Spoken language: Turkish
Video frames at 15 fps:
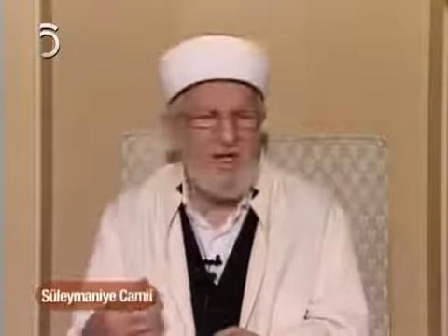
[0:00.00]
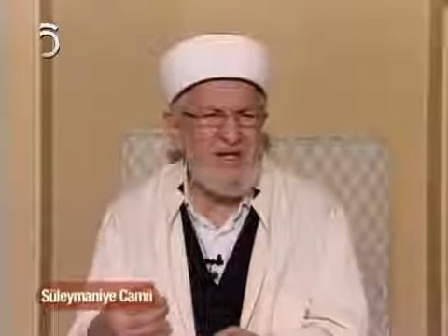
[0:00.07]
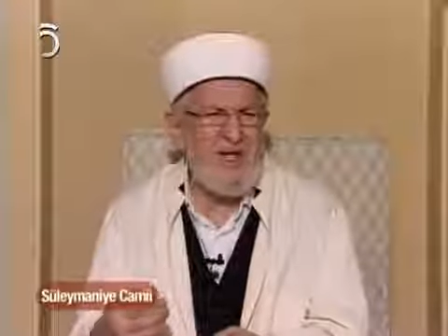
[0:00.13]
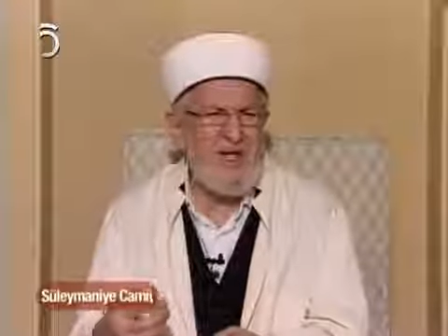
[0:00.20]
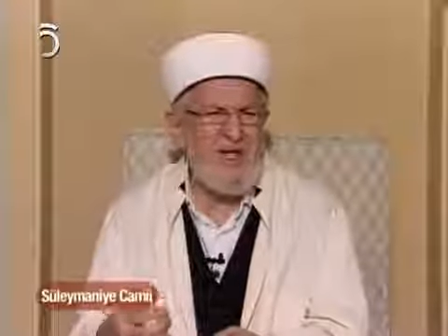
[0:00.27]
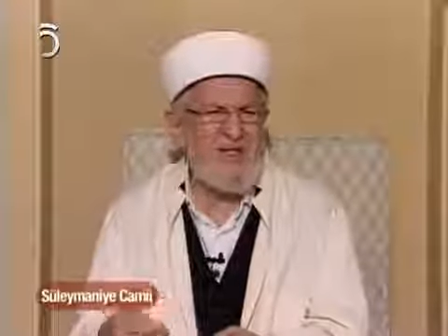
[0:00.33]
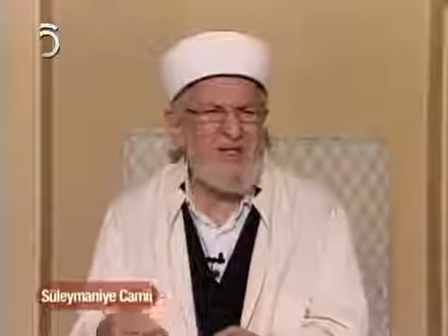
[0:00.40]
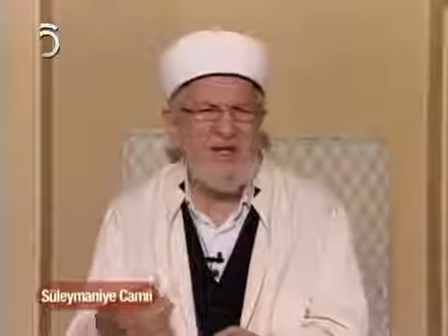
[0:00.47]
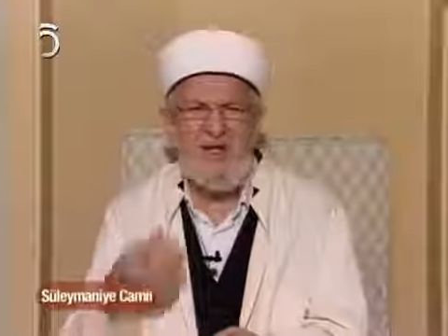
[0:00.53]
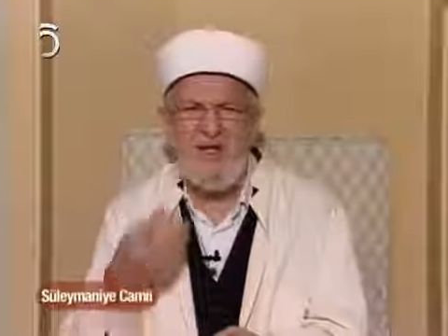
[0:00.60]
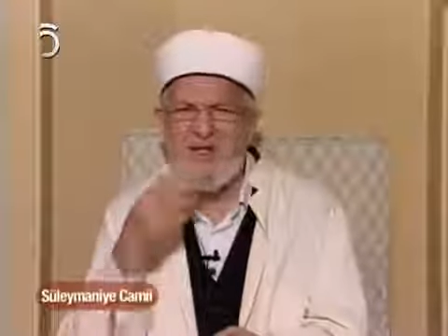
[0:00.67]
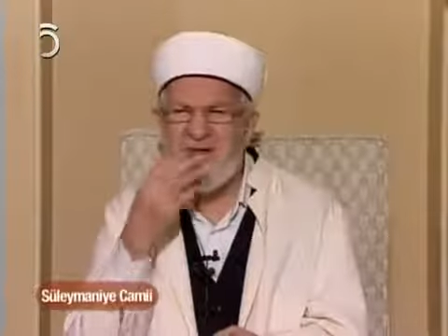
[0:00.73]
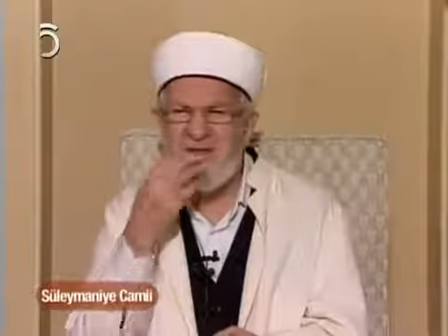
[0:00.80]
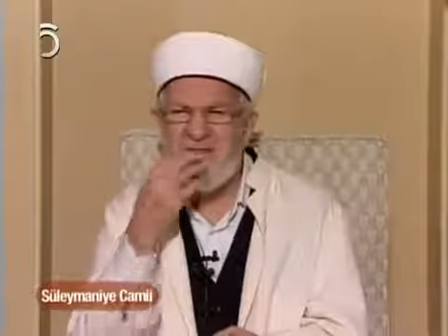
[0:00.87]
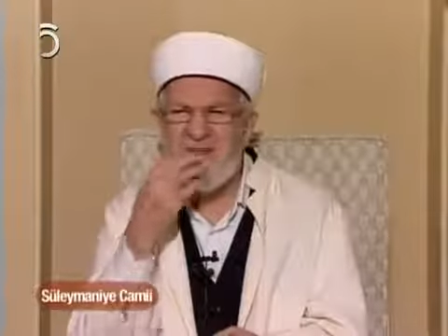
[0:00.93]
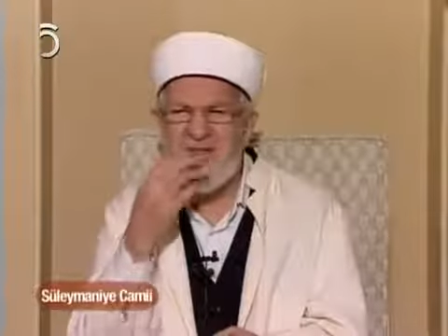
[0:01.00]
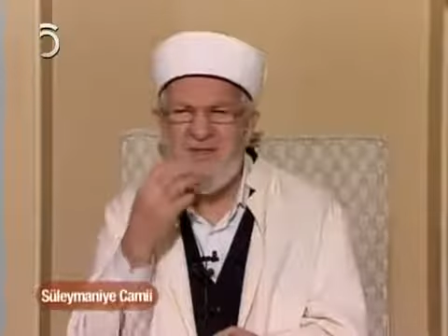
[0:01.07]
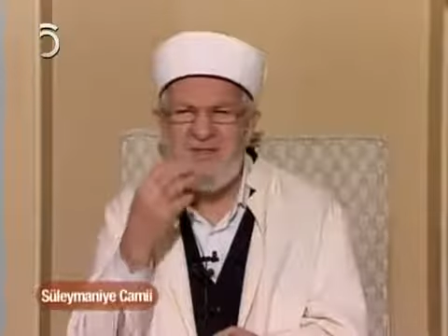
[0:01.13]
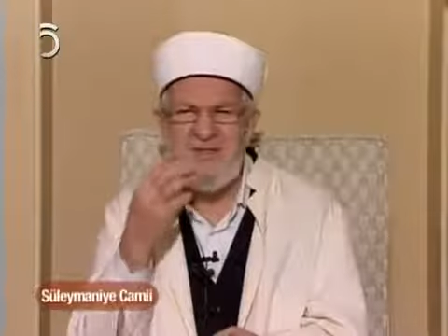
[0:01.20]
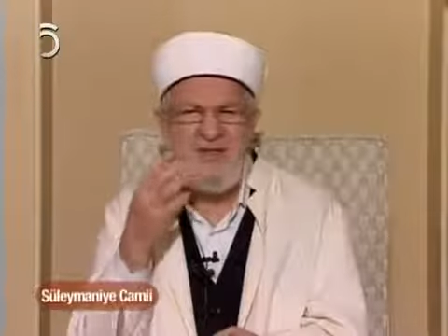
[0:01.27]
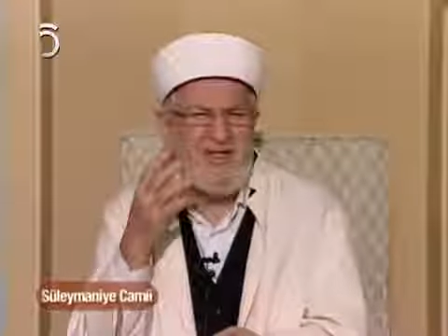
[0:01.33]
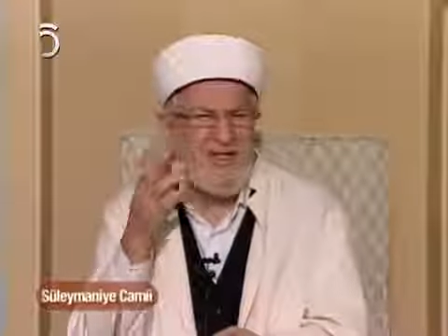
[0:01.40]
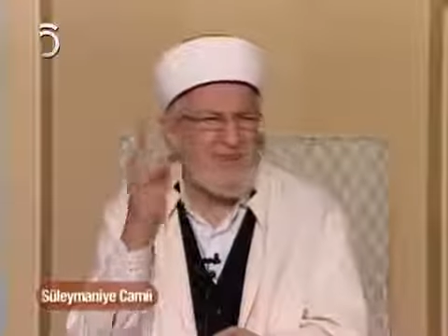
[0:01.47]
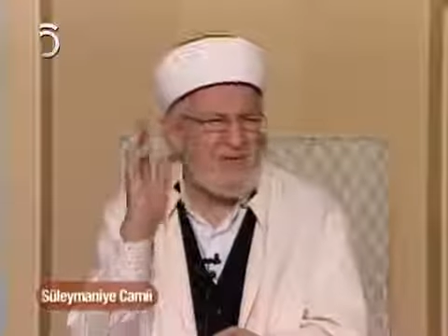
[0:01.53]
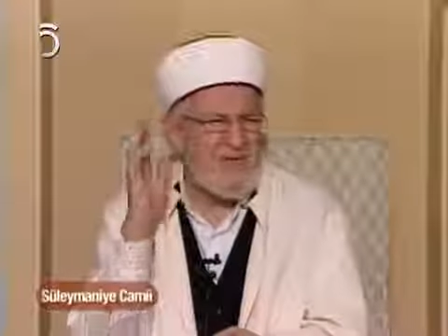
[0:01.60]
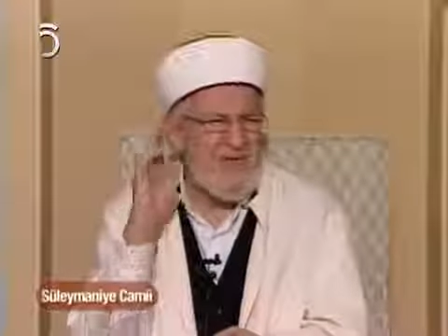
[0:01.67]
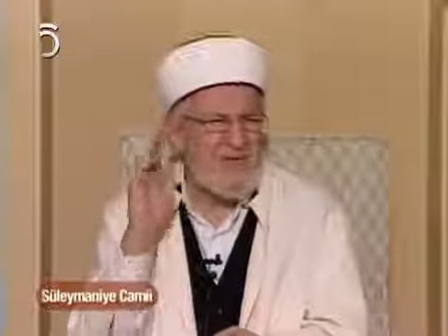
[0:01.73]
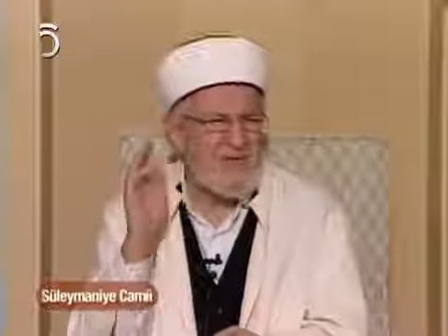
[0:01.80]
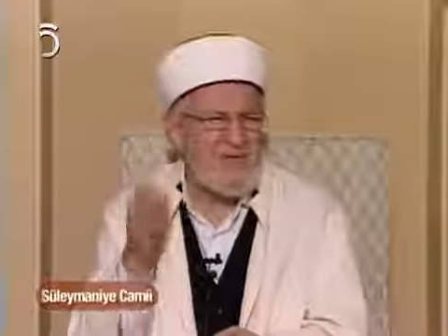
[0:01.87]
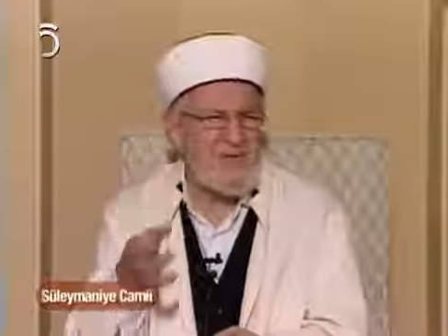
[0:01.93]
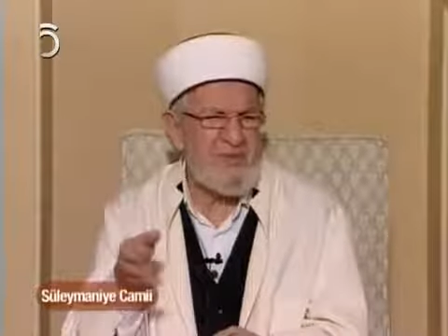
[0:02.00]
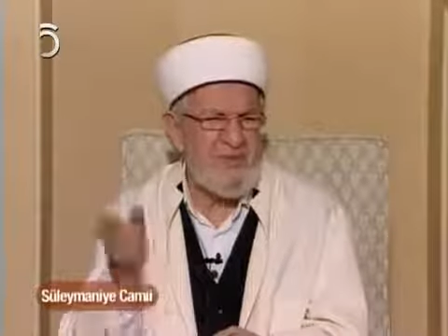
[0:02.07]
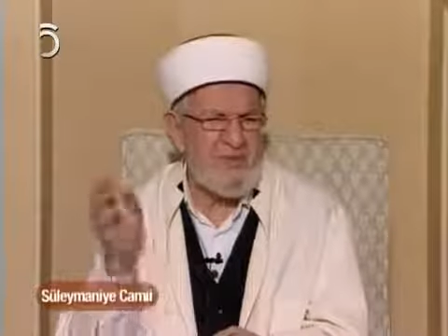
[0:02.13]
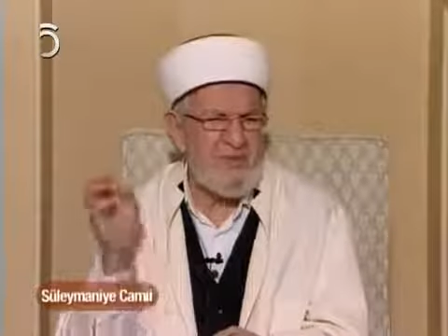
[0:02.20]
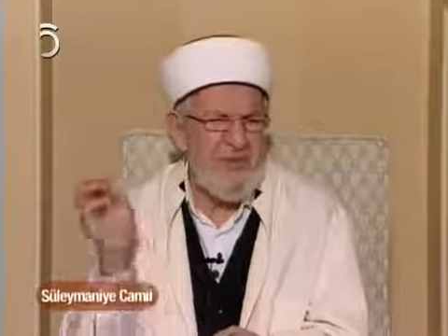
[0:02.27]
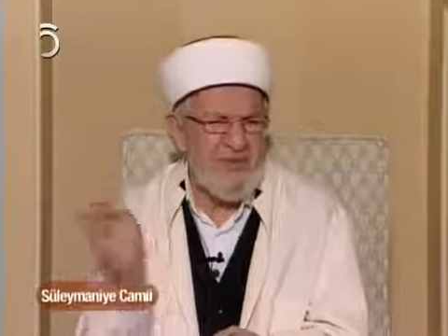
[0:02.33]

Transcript: yanıyor, ne söyledin kulağın duymuyor.